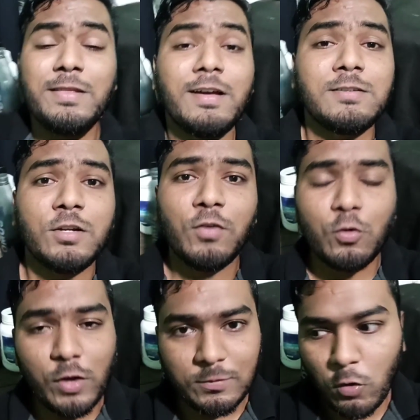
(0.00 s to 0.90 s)
దట్స్ ఇట్ ఫర్
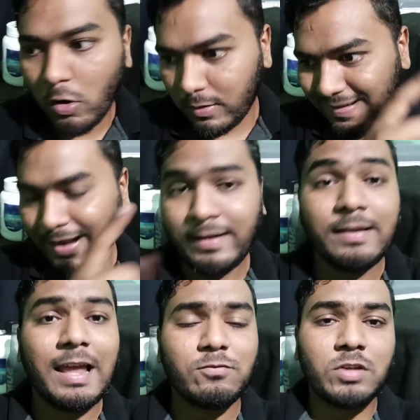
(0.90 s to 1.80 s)
టుడేస్ బ్లాగ్ ఇలాంటి
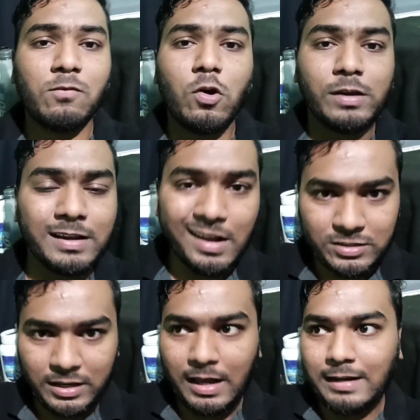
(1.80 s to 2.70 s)
లైఫ్ స్టైల్ బ్లాగ్ ఇంకా
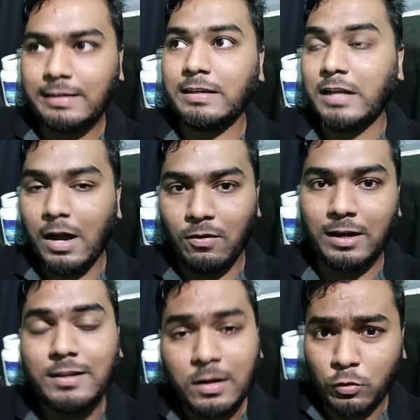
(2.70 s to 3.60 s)
చేయాలి
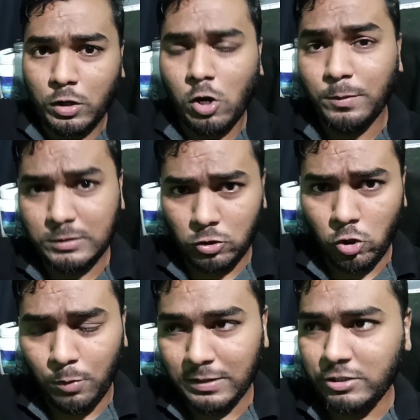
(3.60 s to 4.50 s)
కావాలి అనుకుంటే కామెంట్స్
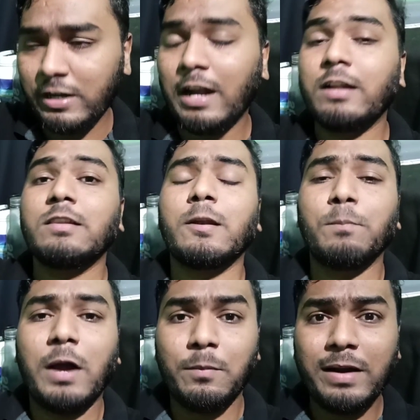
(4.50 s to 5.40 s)
కామెంట్ చేయండి అంటే దెన్
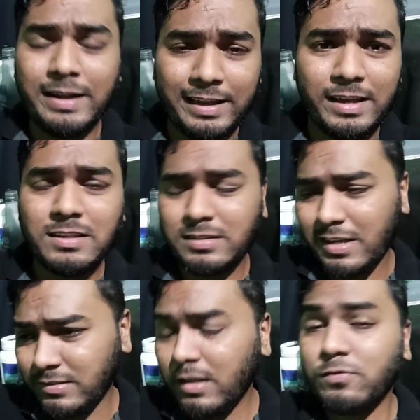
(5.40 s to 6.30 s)
బాయ్ బాయ్ టేక్ కేర్ స్టే
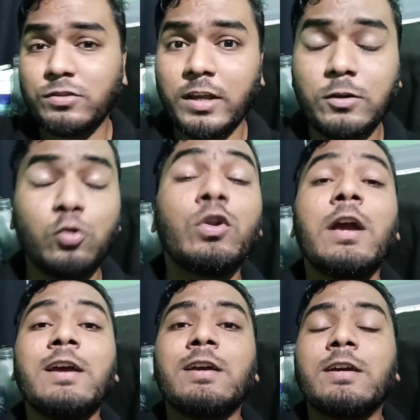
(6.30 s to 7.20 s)
సేఫ్ స్టే ట్యూన్
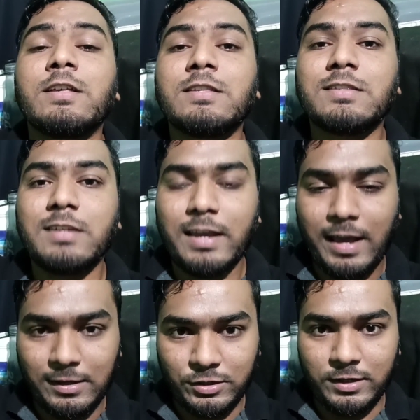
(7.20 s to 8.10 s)
స్టే
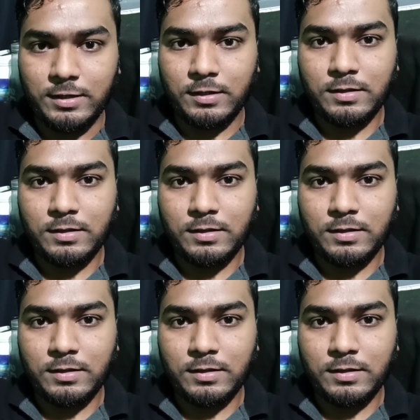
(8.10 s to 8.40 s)
హైజీనిక్